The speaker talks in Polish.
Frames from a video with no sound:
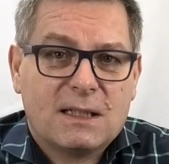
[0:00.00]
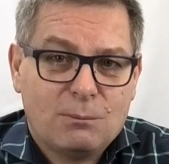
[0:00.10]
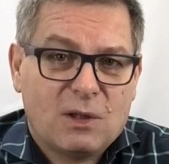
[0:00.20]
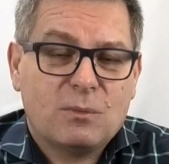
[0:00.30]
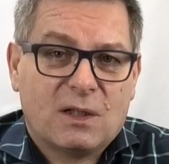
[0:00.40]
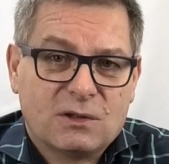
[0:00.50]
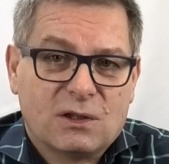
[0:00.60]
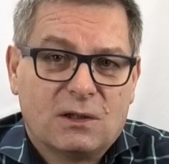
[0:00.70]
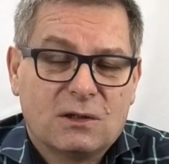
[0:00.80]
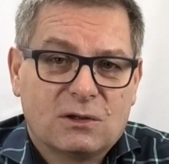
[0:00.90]
i miejmy
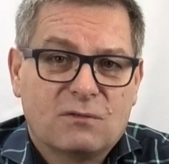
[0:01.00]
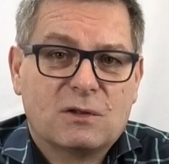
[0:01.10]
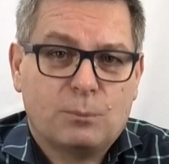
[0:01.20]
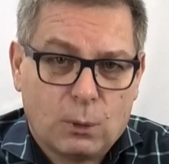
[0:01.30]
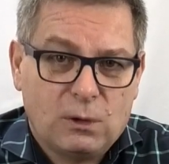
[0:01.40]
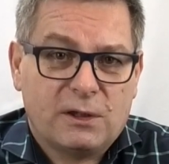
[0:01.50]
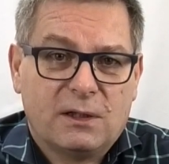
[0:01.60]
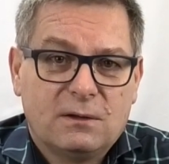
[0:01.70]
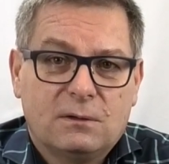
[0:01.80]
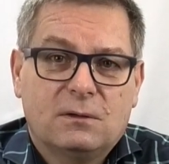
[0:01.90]
nadzieję, że
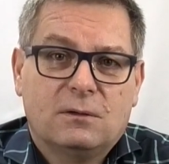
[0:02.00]
wspólnie